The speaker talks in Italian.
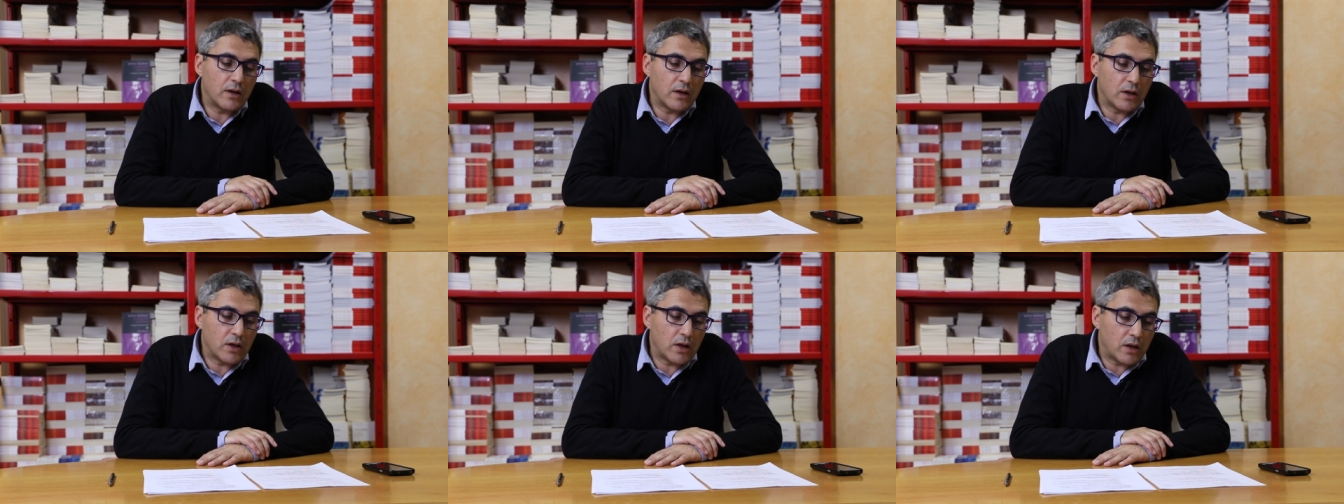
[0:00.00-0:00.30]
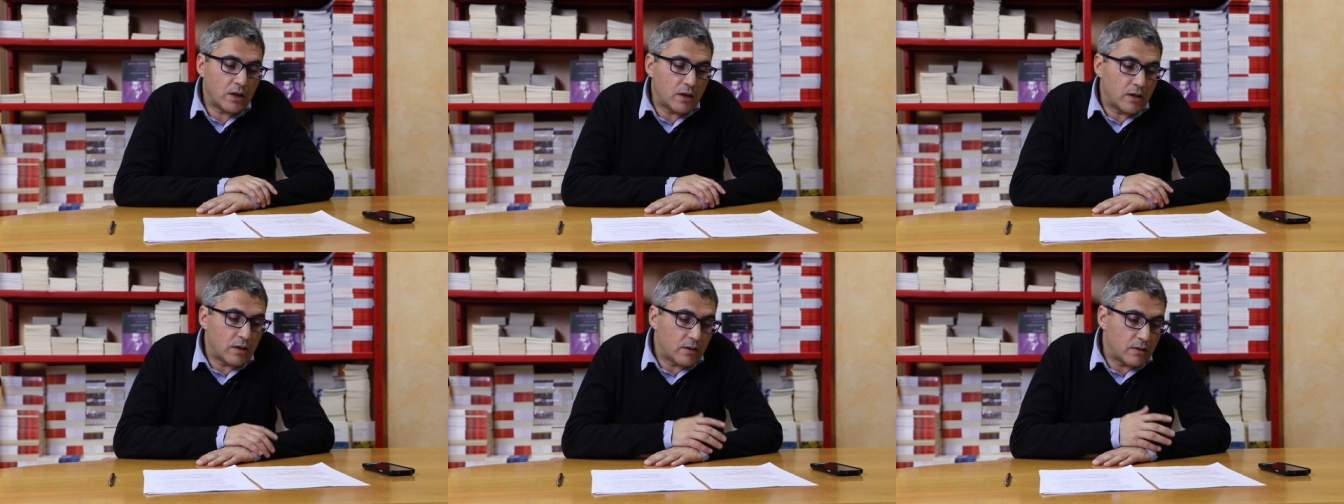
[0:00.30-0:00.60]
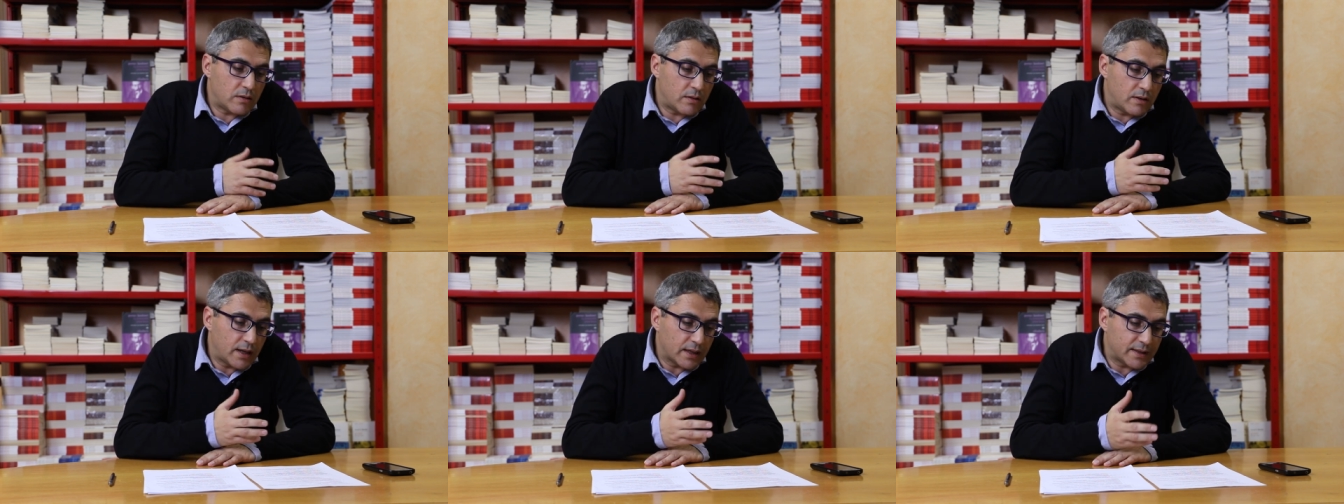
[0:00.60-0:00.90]

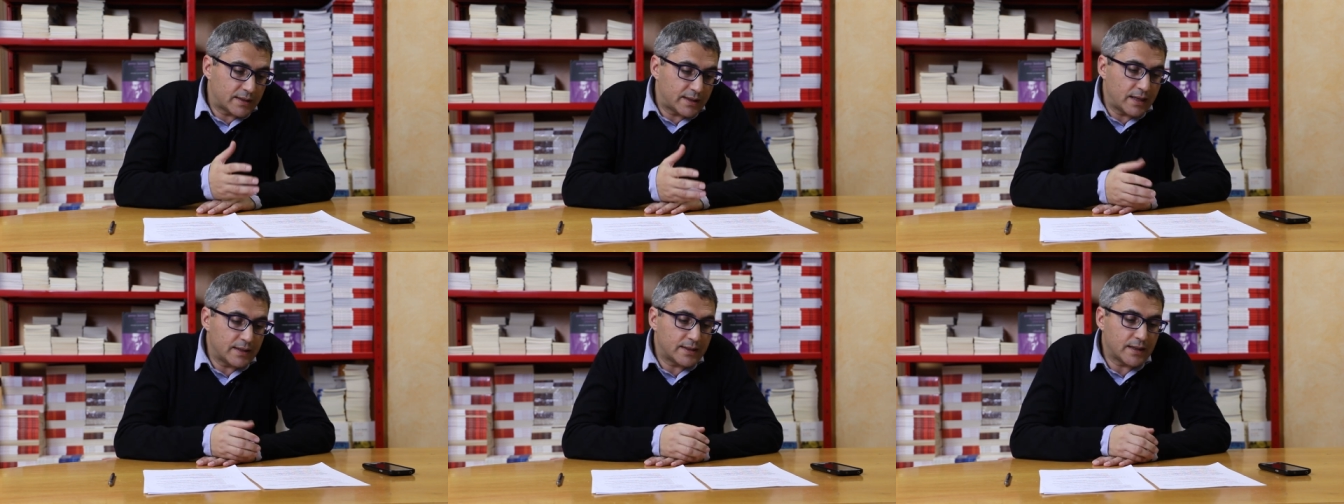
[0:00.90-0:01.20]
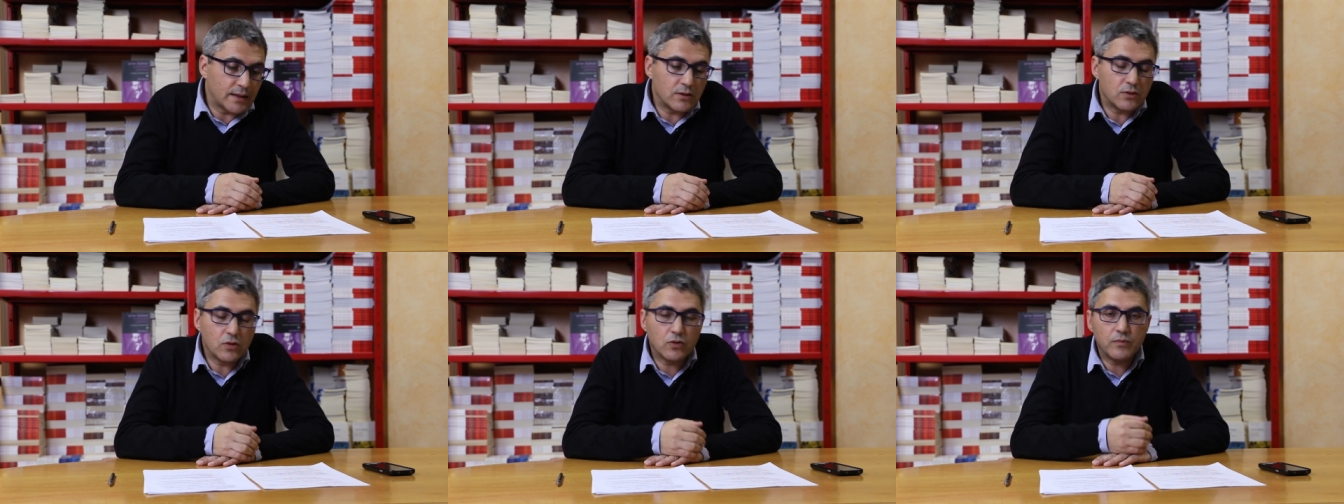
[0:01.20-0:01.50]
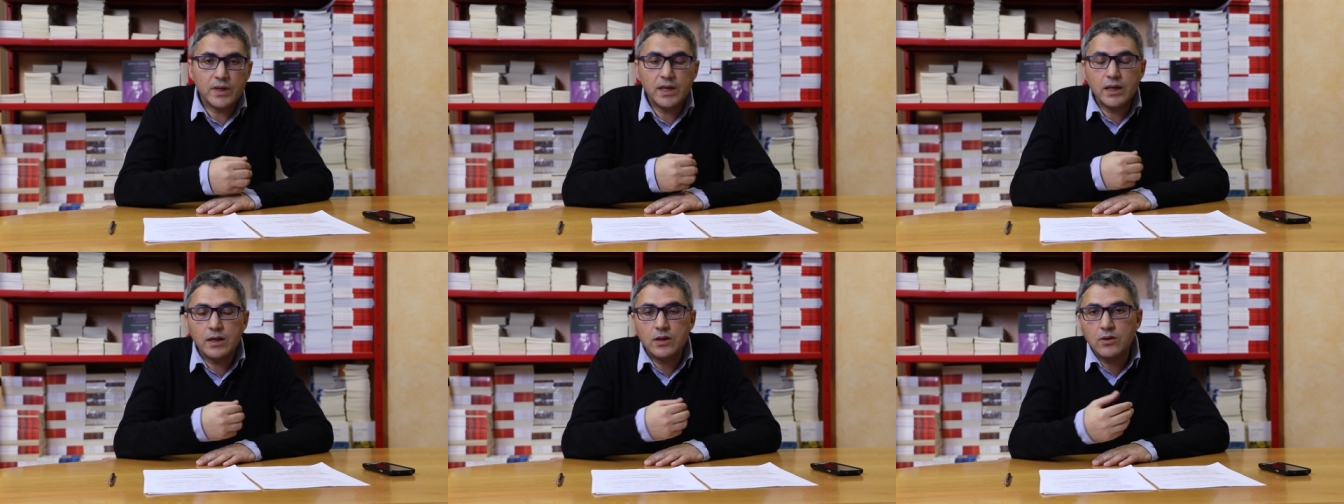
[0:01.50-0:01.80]
eh, l'assenza di
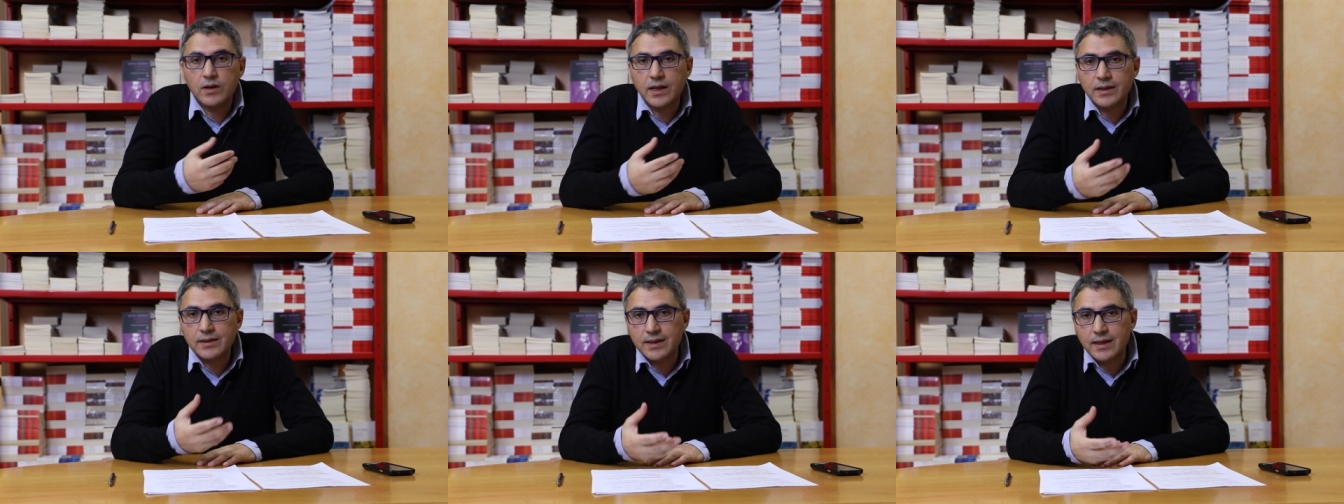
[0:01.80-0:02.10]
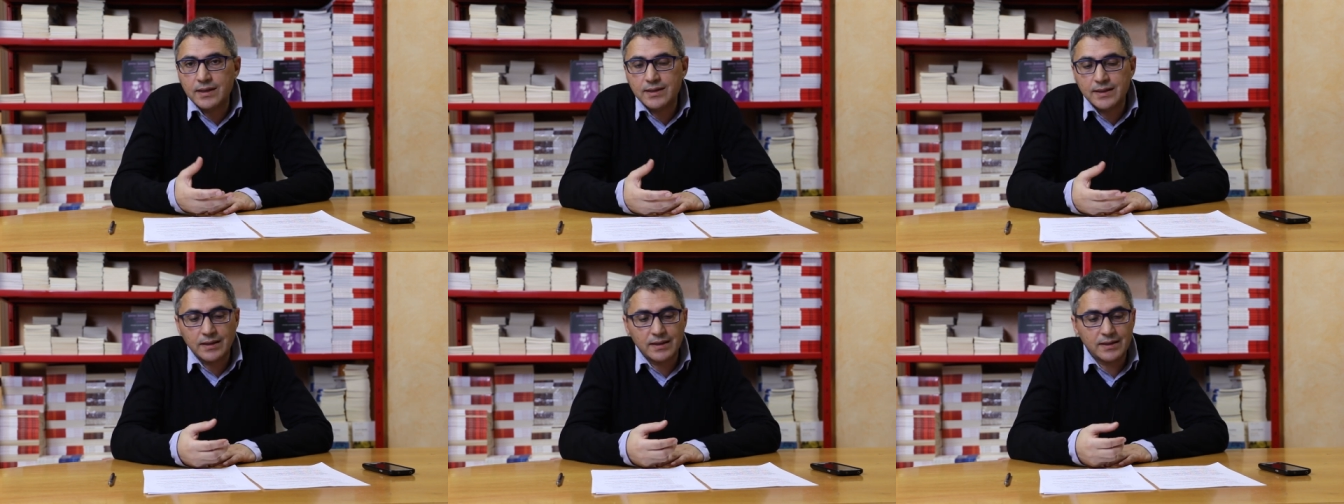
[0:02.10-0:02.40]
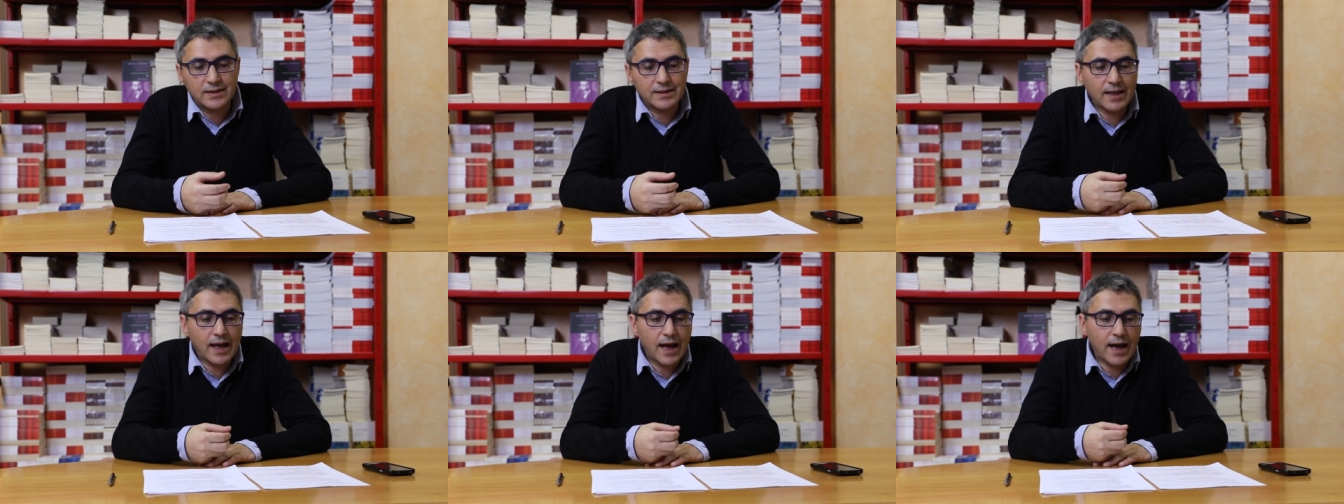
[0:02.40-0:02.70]
dominio, l'assenza di
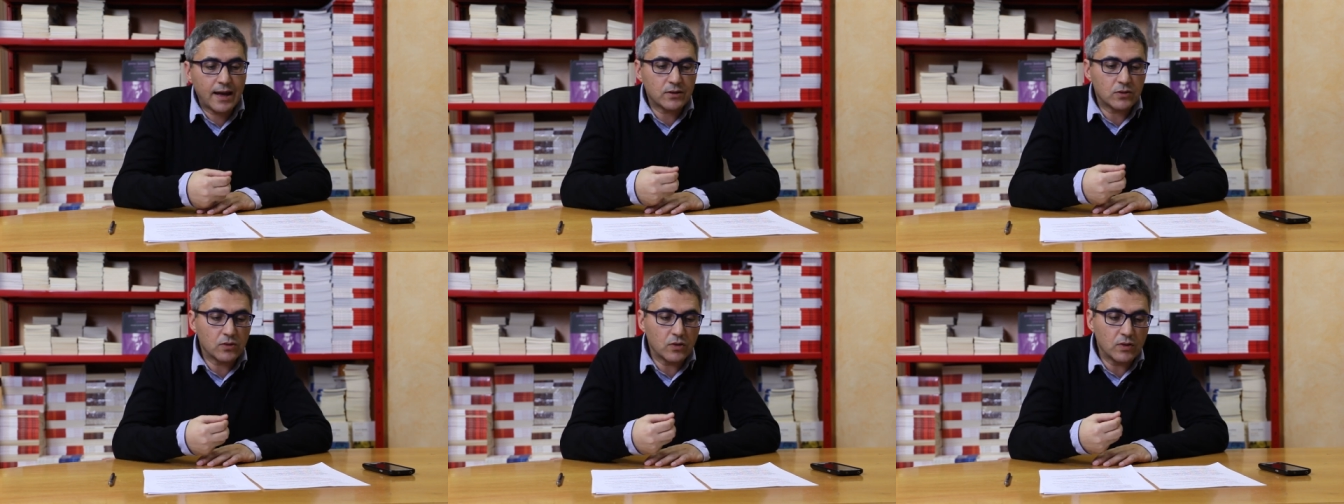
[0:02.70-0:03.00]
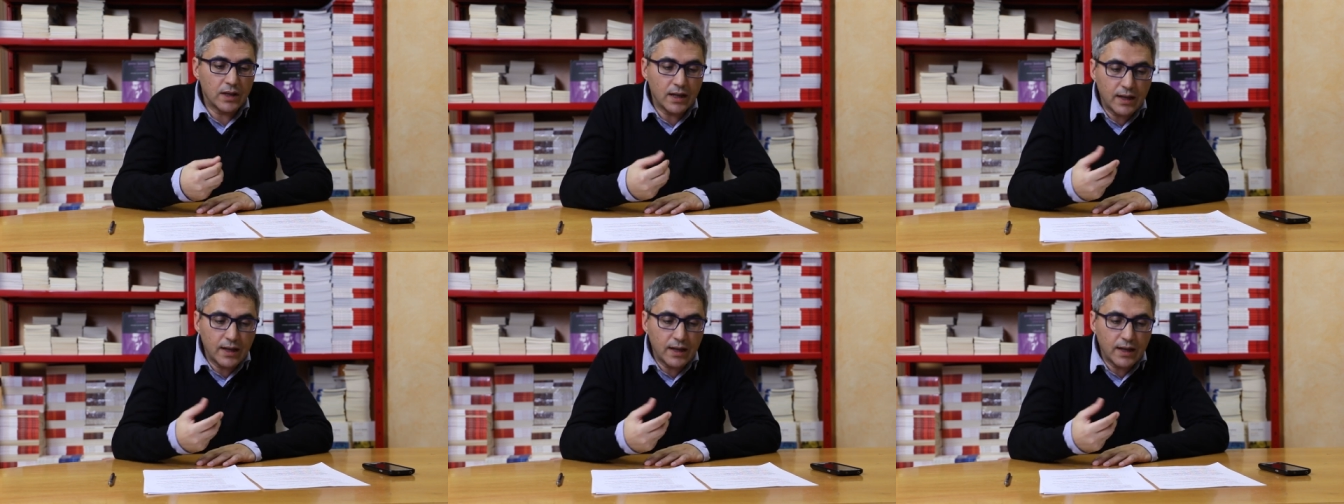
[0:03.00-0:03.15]
Stato,